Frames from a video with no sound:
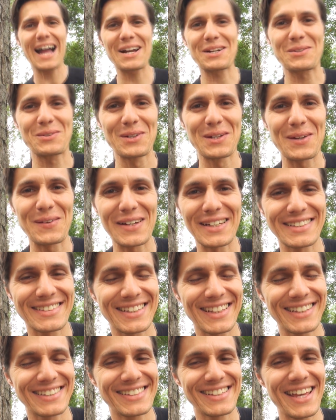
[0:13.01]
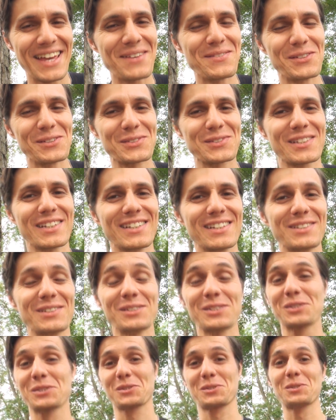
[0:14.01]
Hakuna Matata e aí meus
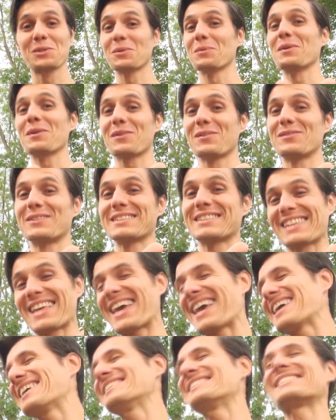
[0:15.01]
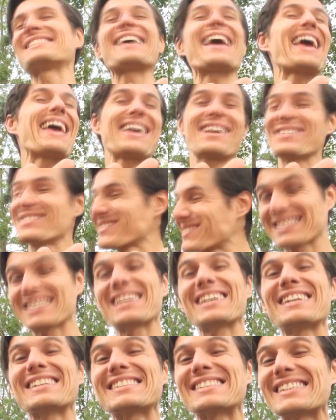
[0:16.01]
queridos, tudo bem com vocês? É, eu
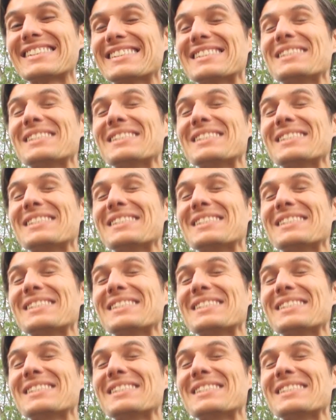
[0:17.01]
sei, essa